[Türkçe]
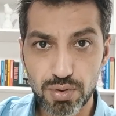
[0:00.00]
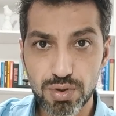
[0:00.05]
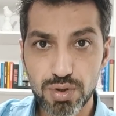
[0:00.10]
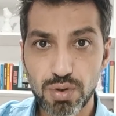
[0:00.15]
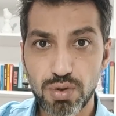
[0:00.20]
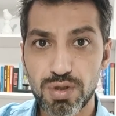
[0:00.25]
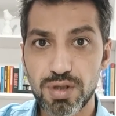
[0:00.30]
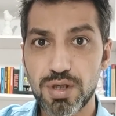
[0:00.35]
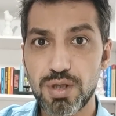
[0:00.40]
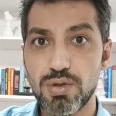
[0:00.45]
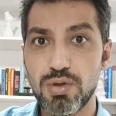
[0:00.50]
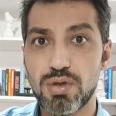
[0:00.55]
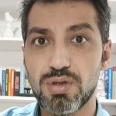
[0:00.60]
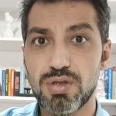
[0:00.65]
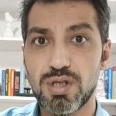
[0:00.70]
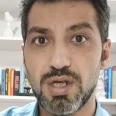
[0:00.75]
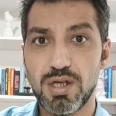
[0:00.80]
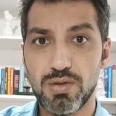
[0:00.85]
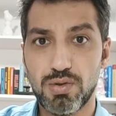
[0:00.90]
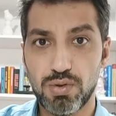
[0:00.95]

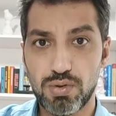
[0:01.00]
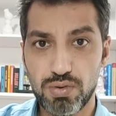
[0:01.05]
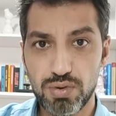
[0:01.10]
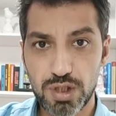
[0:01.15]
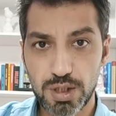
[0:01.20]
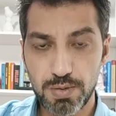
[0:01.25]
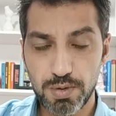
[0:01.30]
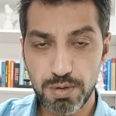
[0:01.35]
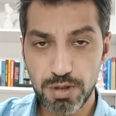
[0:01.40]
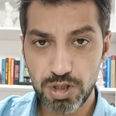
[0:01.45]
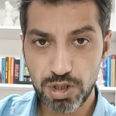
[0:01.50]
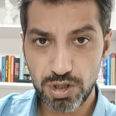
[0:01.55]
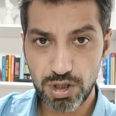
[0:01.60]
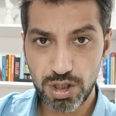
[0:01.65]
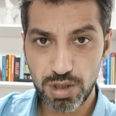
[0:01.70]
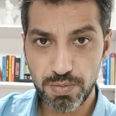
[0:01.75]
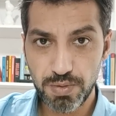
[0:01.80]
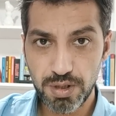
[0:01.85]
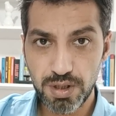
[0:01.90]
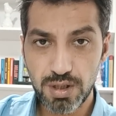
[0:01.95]
%12.9 gibi
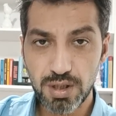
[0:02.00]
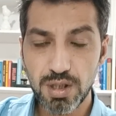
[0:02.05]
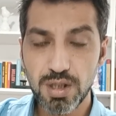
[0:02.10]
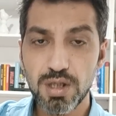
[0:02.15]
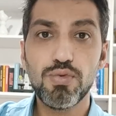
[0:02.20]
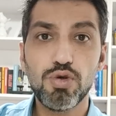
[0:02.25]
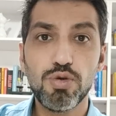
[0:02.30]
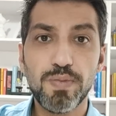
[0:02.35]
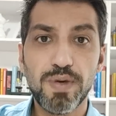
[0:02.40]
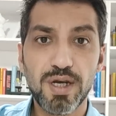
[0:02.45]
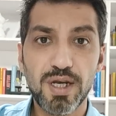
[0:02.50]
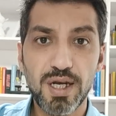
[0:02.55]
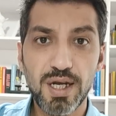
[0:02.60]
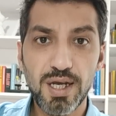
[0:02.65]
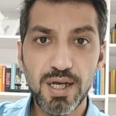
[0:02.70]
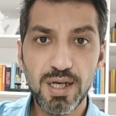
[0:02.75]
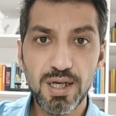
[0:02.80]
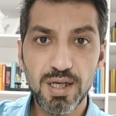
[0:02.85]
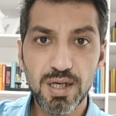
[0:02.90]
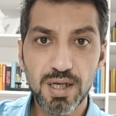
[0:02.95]
ciddi bir
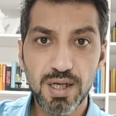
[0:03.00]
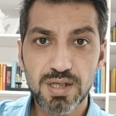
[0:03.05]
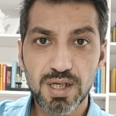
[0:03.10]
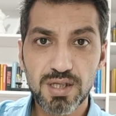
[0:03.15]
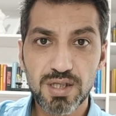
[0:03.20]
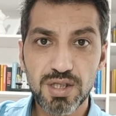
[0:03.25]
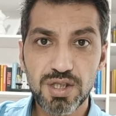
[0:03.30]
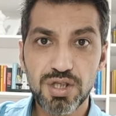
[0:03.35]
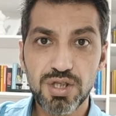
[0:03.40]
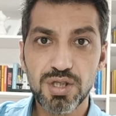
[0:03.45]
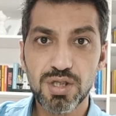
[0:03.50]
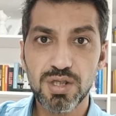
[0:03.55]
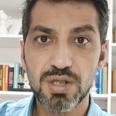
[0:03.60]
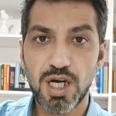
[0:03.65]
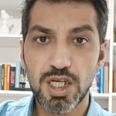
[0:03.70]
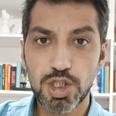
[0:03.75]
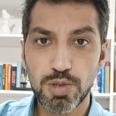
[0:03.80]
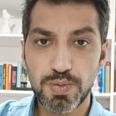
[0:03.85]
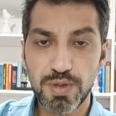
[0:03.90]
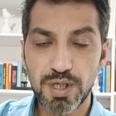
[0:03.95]
büyümeyle satış
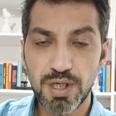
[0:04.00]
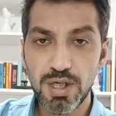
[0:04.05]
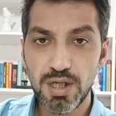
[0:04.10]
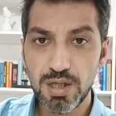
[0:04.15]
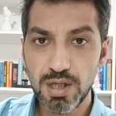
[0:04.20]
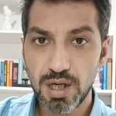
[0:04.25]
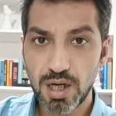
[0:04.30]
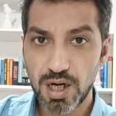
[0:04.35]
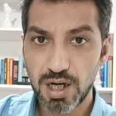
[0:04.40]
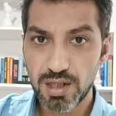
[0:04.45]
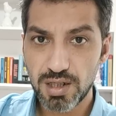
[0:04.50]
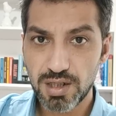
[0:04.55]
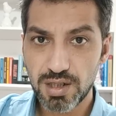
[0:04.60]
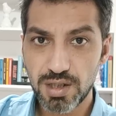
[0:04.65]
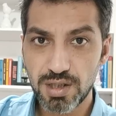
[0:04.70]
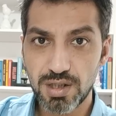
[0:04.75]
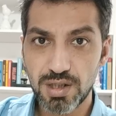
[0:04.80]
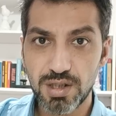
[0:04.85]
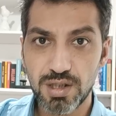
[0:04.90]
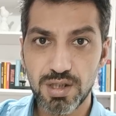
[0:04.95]
hacmini
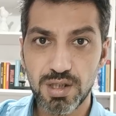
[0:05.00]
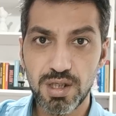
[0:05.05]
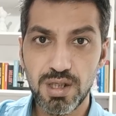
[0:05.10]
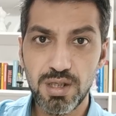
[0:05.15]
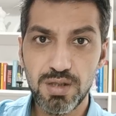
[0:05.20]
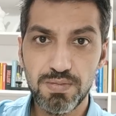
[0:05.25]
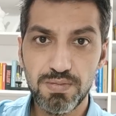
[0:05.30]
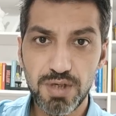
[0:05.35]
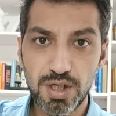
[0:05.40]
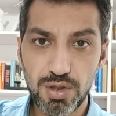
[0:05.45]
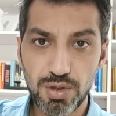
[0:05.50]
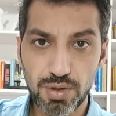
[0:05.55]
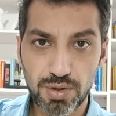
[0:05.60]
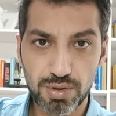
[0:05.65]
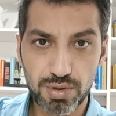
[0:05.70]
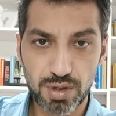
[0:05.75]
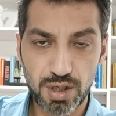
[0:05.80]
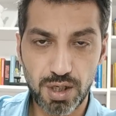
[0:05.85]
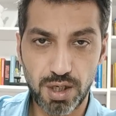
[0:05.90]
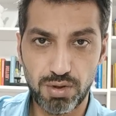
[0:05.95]
arttırdığını
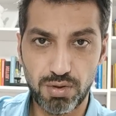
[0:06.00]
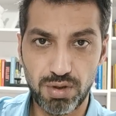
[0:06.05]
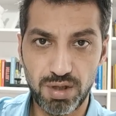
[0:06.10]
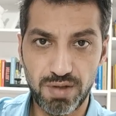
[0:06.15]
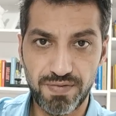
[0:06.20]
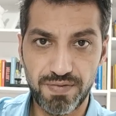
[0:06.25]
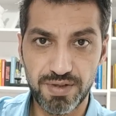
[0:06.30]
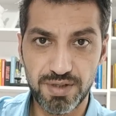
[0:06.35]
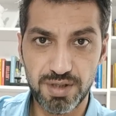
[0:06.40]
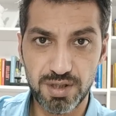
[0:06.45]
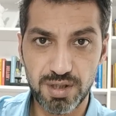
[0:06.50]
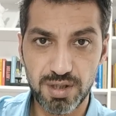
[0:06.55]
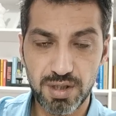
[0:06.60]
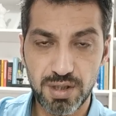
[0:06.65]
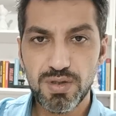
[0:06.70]
biliyoruz Anadolu Efes'in.